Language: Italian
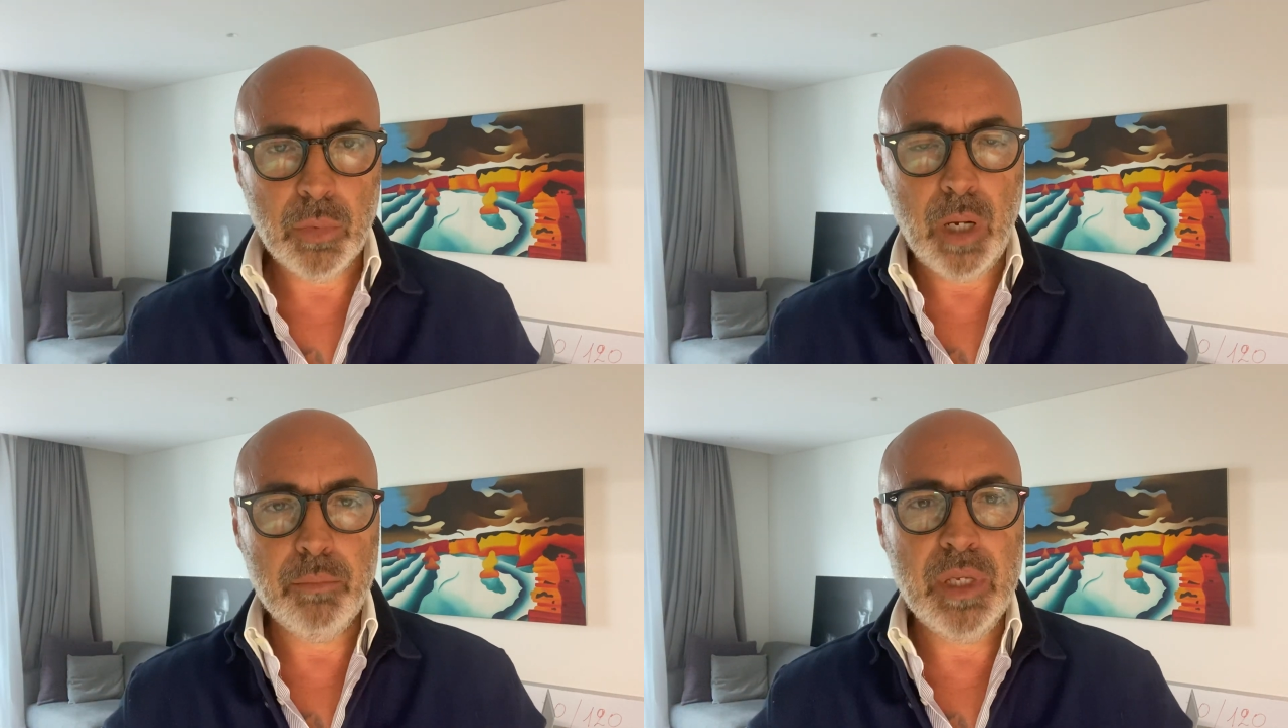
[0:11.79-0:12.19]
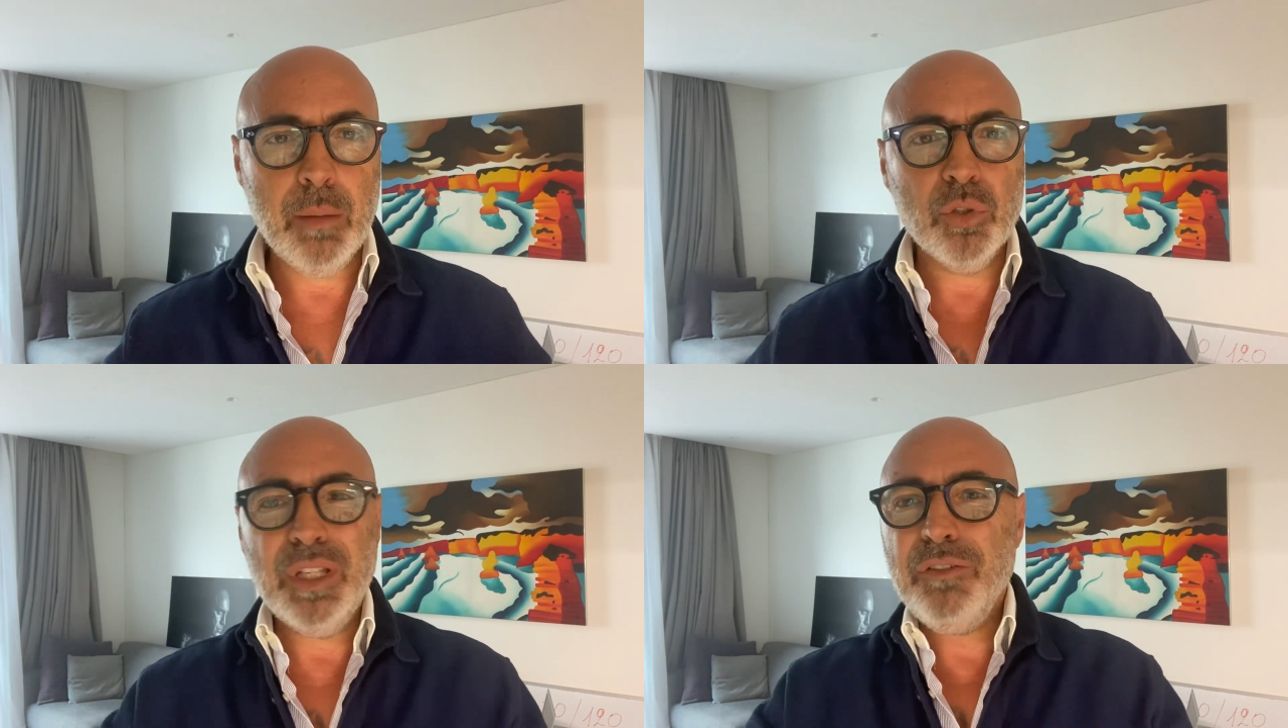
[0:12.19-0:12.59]

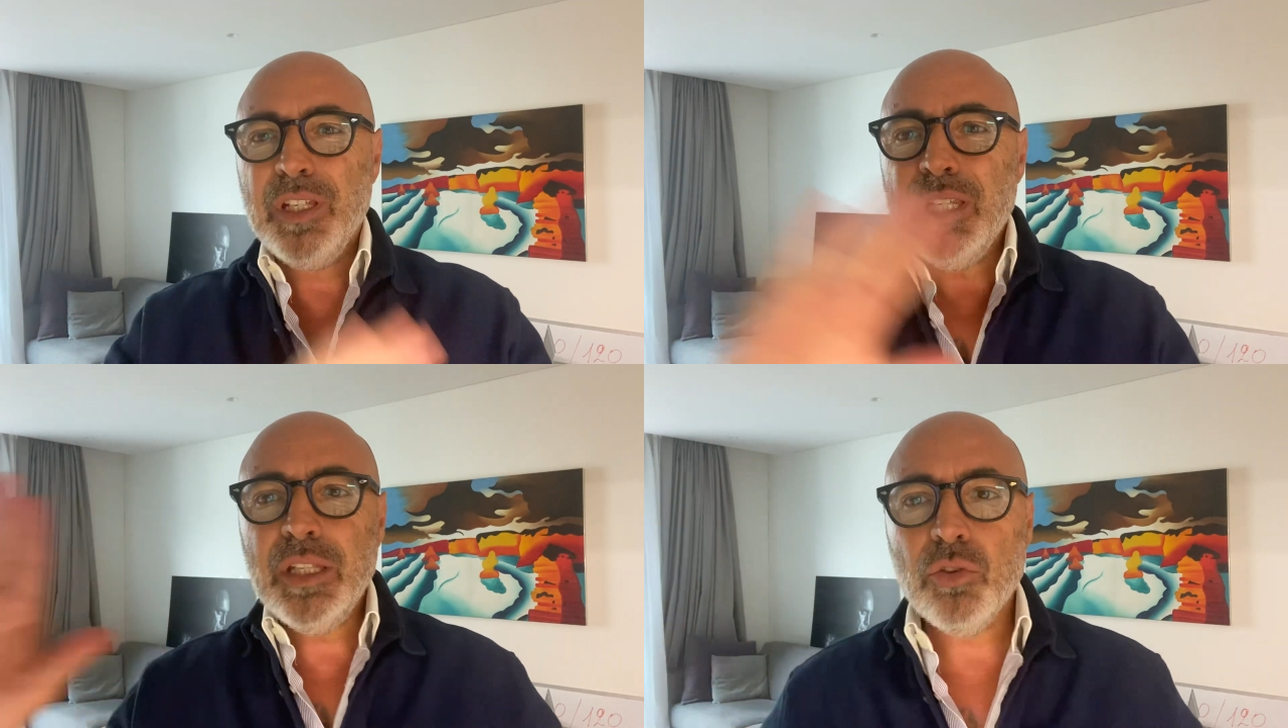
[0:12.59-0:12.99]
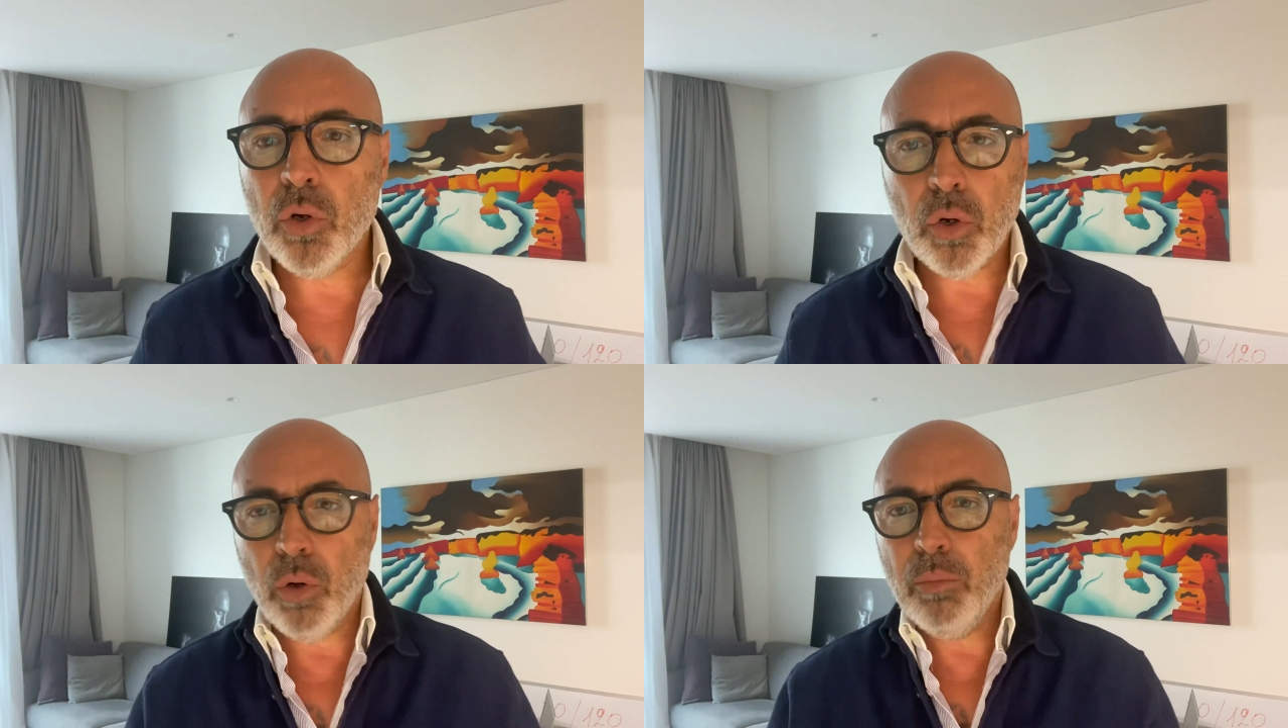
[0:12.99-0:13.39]
abbiamo
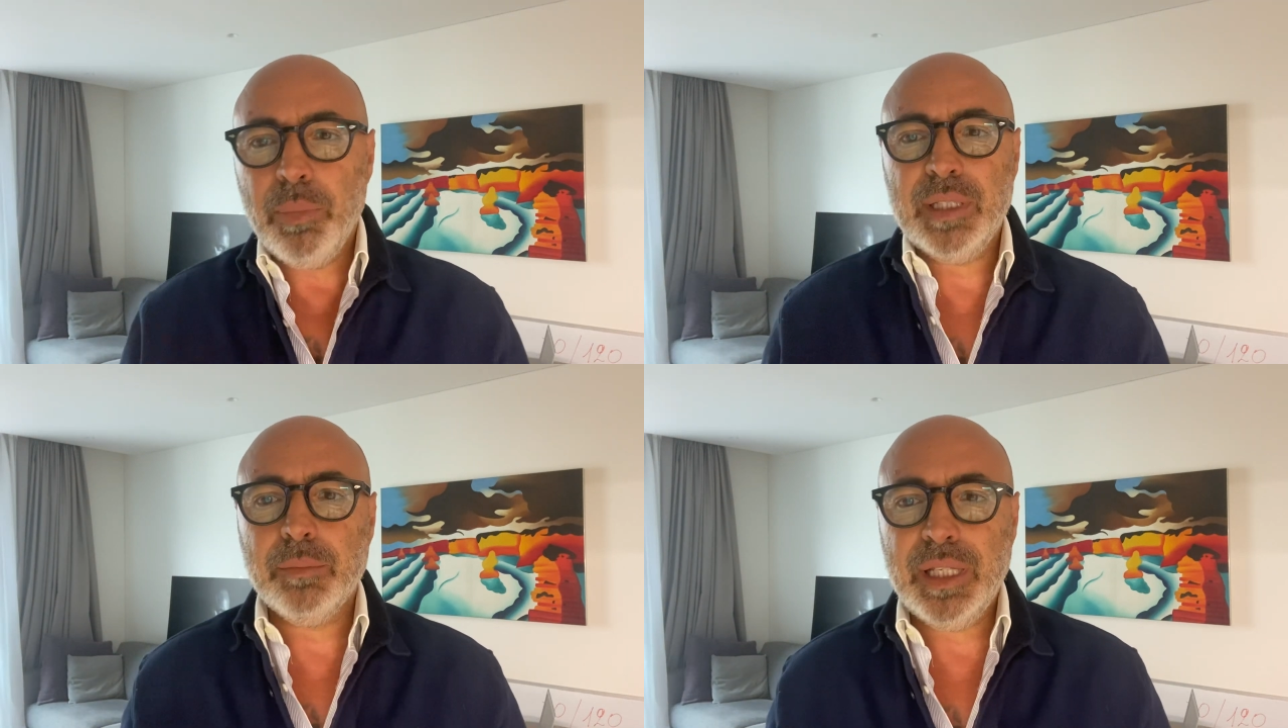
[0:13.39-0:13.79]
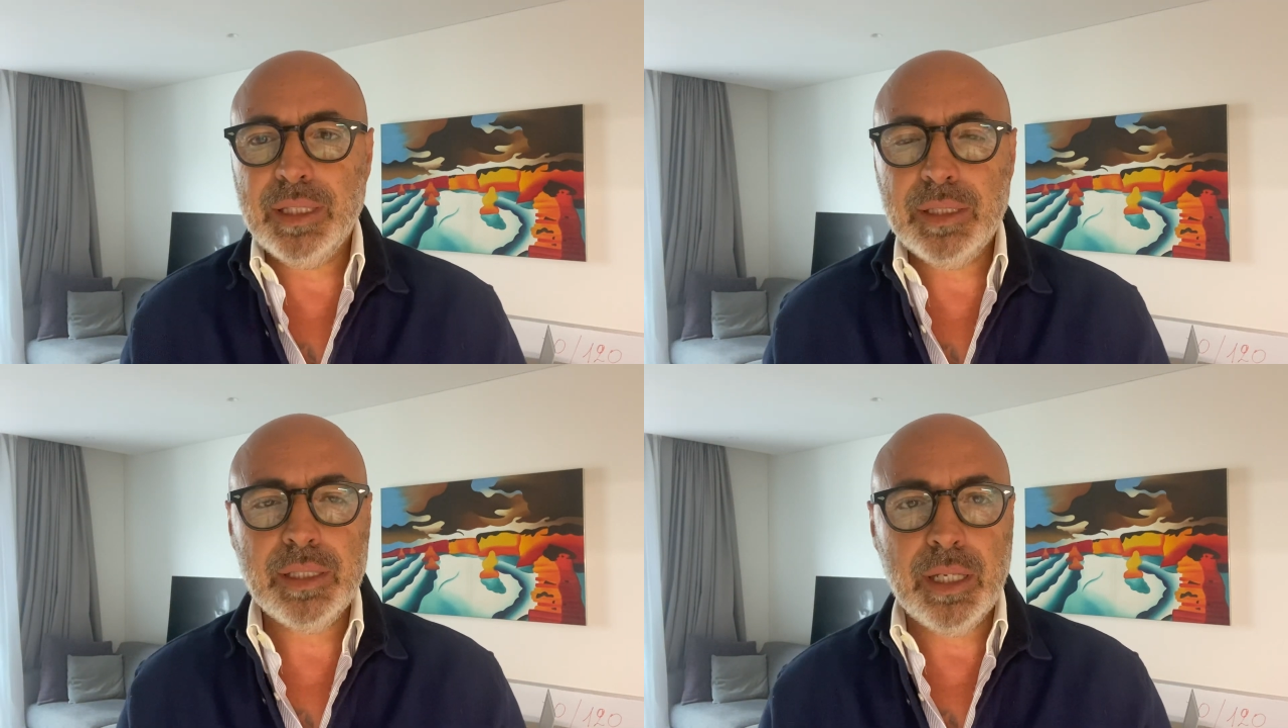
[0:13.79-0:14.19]
definito
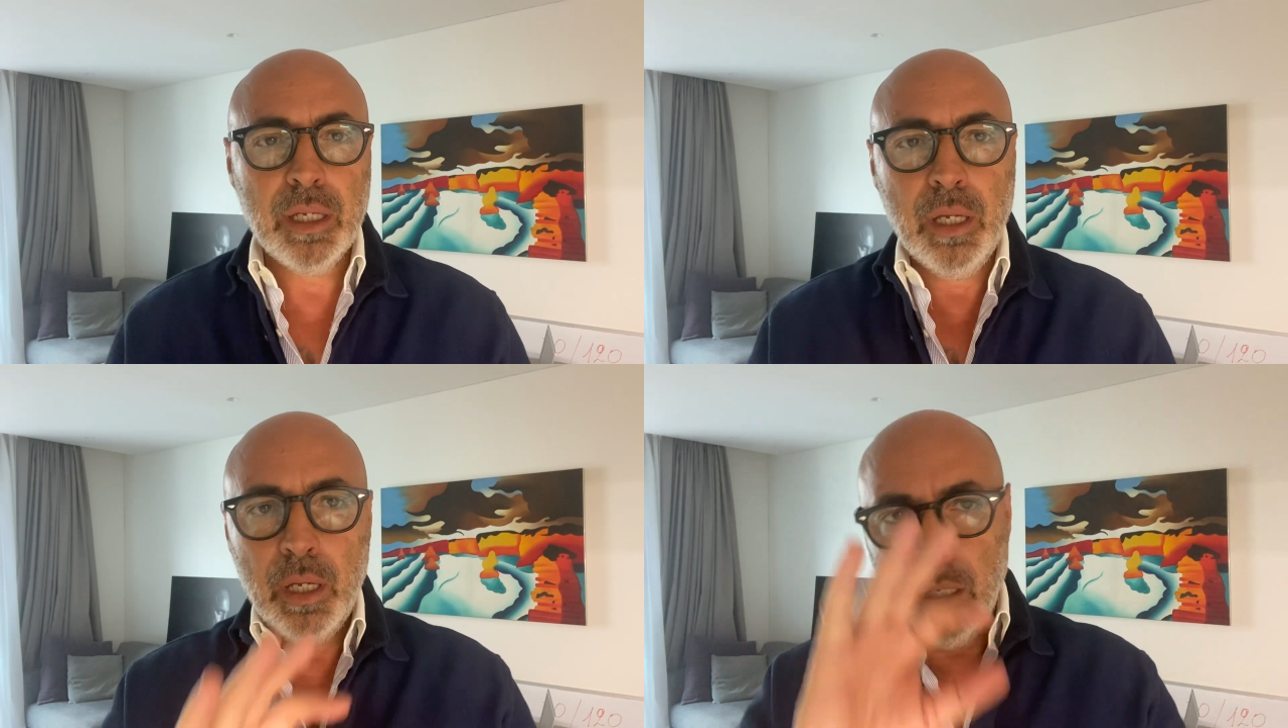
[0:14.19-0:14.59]
completamente,